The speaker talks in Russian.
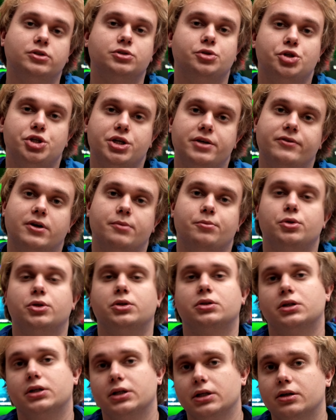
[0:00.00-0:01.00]
лучей в
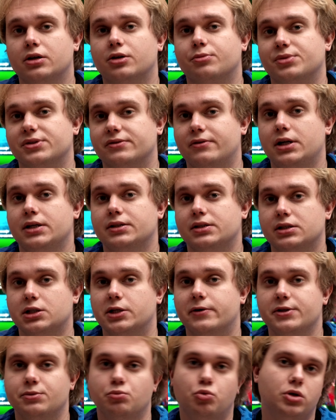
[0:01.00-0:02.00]
компьютерных играх позволяет
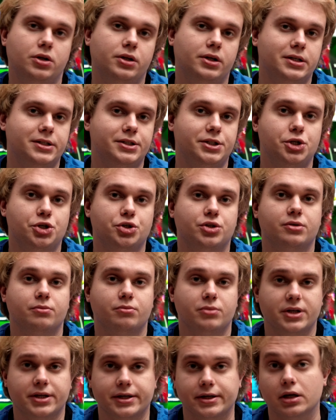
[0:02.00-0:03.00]
создавать более реалистичные
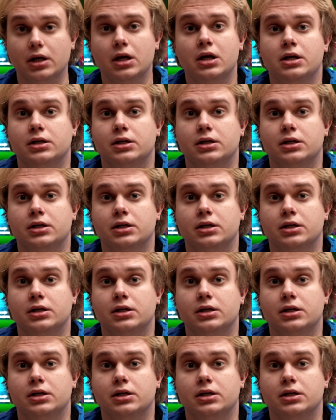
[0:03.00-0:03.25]
миры